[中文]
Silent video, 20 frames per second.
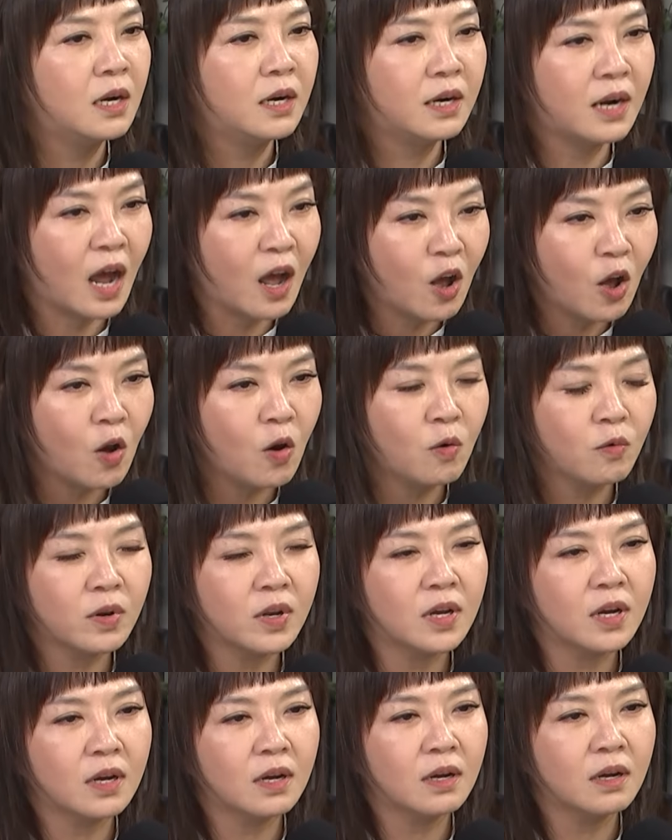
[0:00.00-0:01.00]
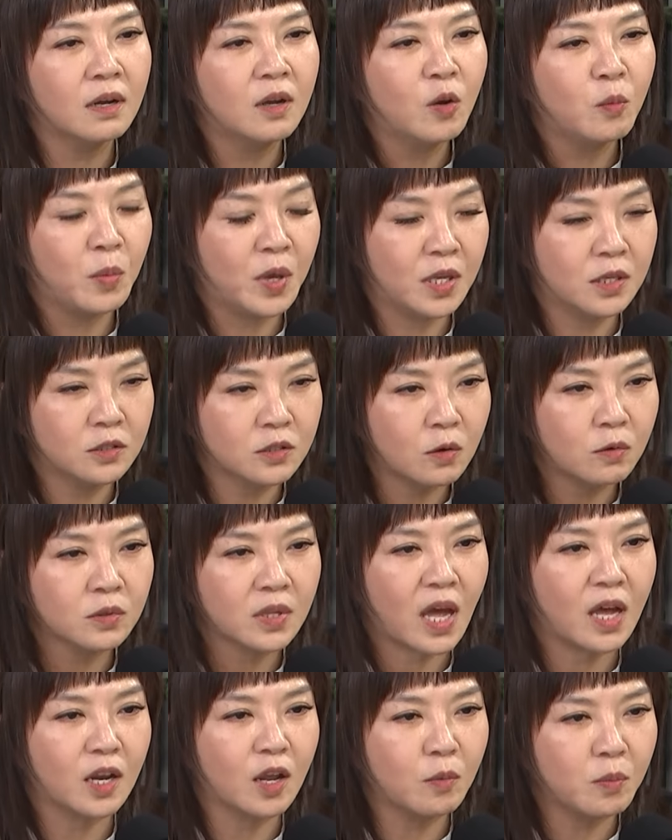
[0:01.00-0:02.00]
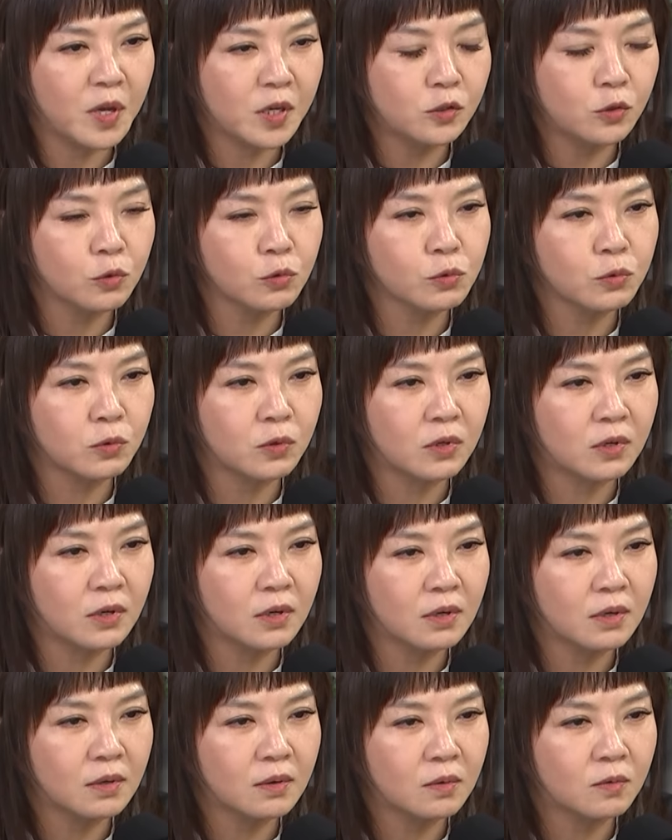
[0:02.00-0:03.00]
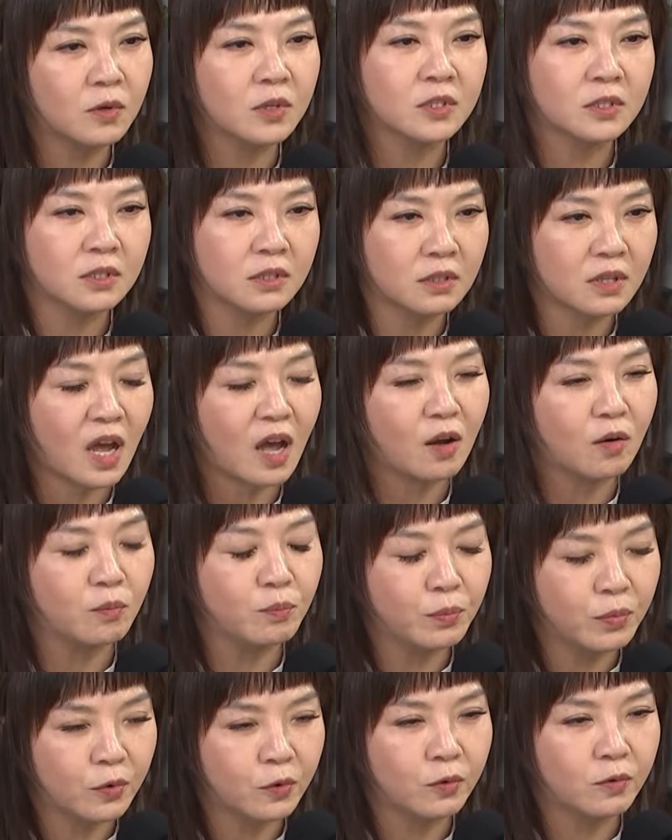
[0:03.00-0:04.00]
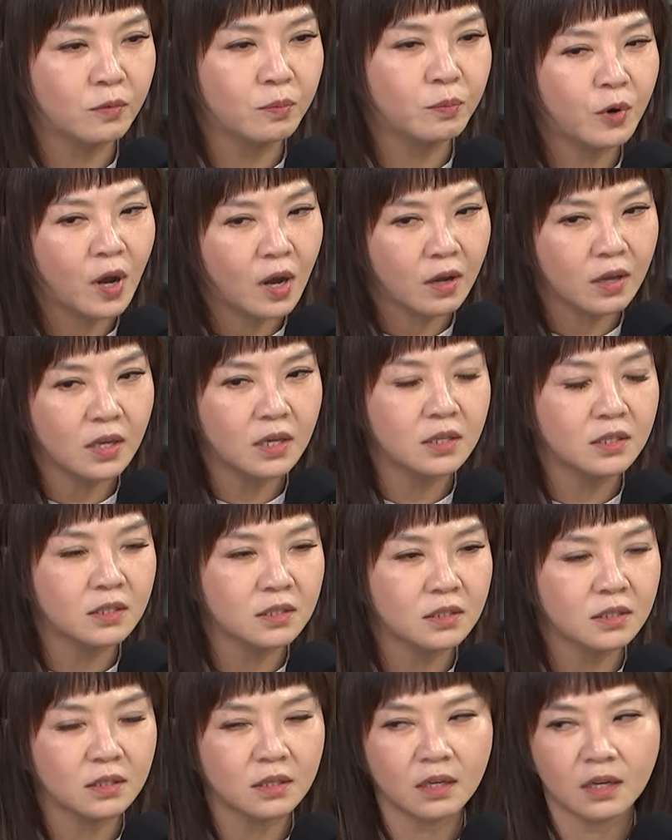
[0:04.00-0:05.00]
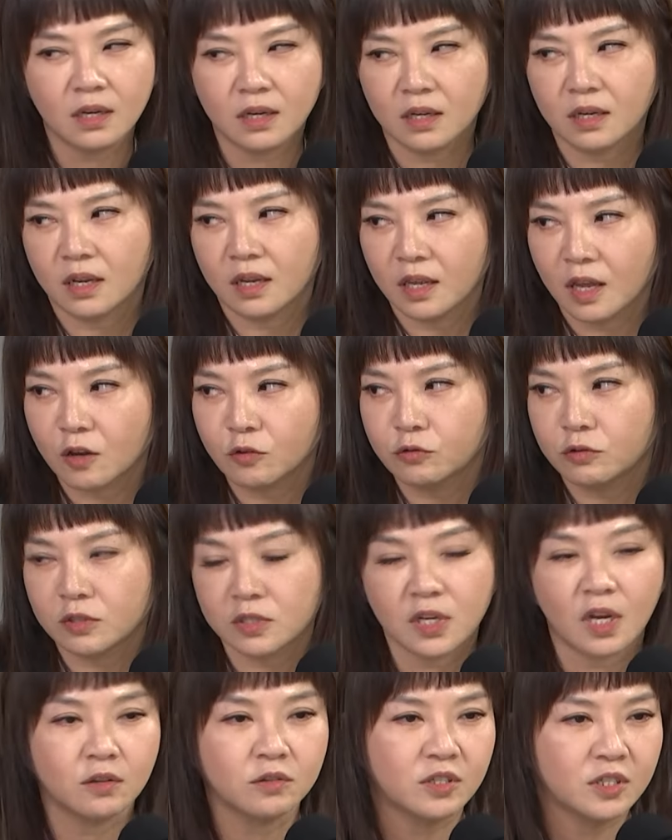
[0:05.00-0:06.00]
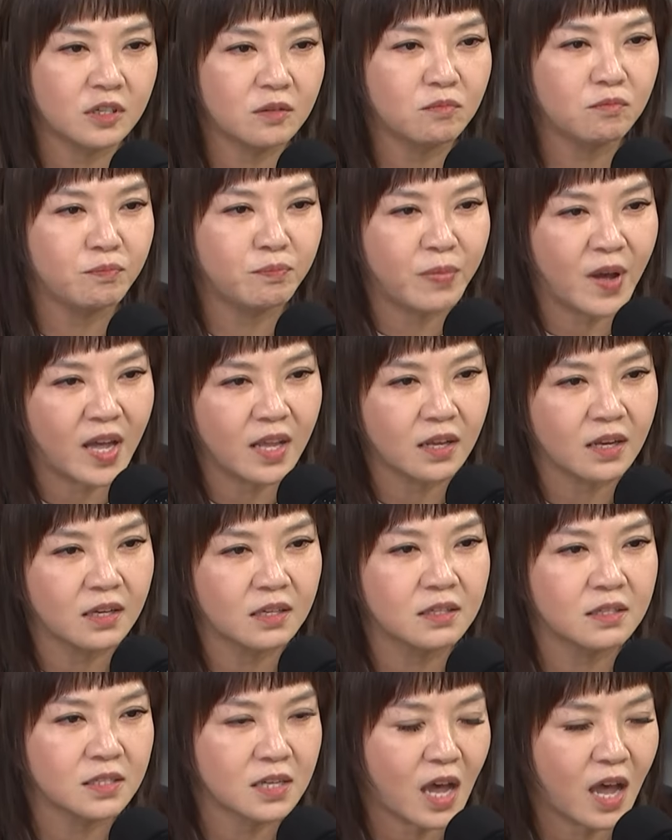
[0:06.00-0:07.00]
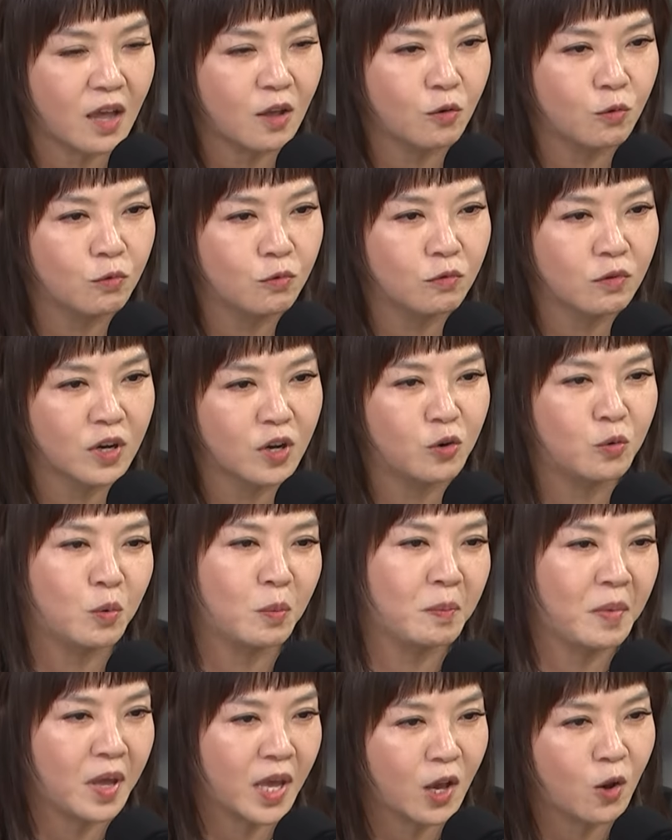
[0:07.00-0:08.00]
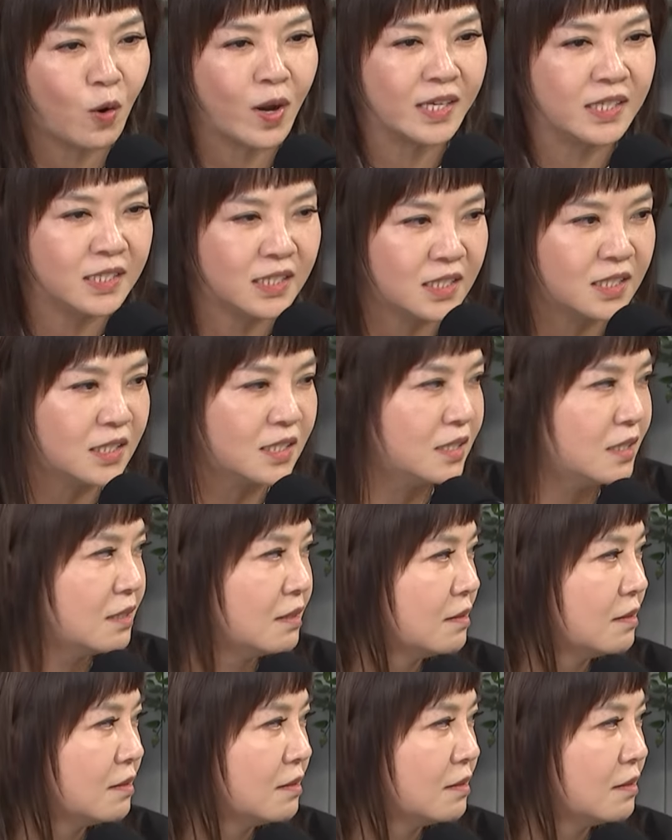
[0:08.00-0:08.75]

然后呢？民众党那边就说：“我是党不不好意思，你可能要去找进办跟财务，跟我没关系。